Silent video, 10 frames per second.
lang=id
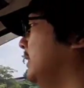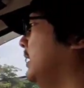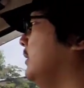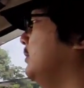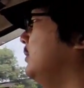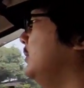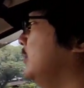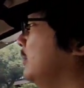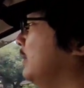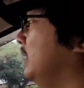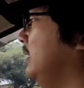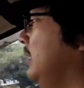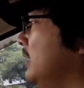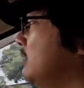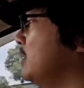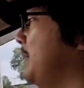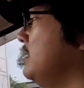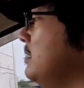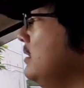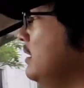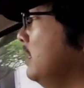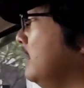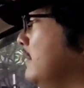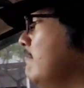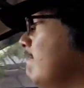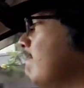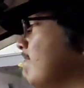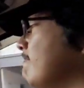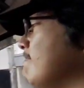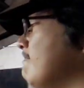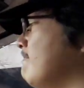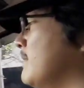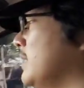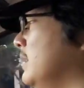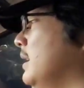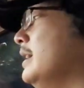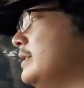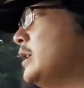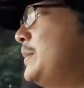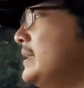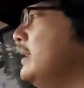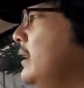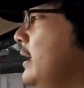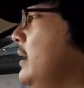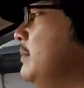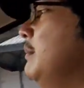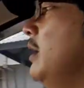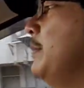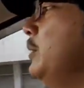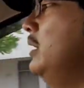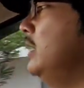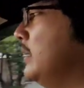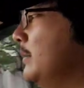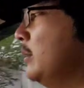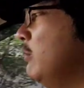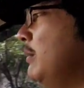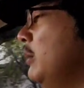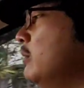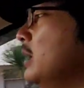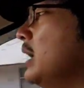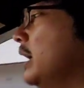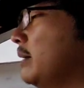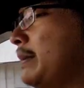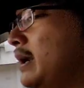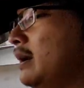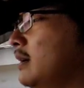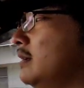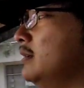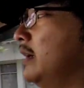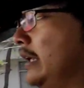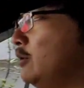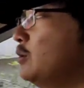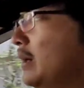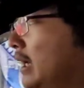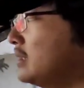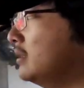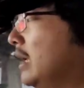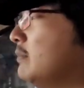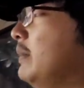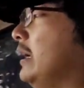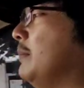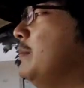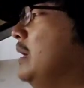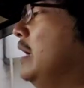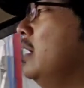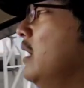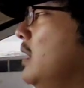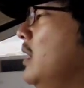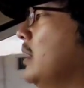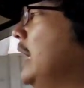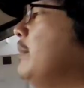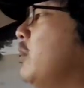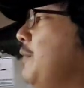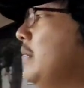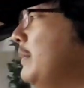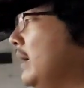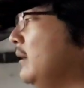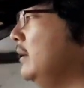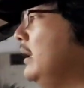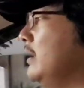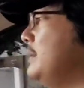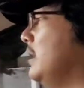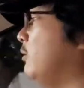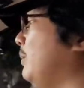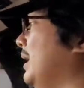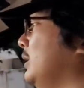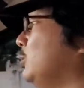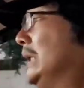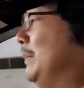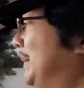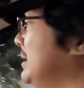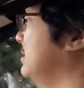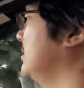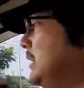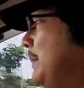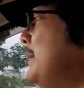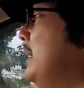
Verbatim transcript: lalu untuk bantingan suspensinya surprisingly walaupun temen gue menggunakan pelek ring 17 dan ban yang dan dan profil ban yang bisa gue itu tipis tapi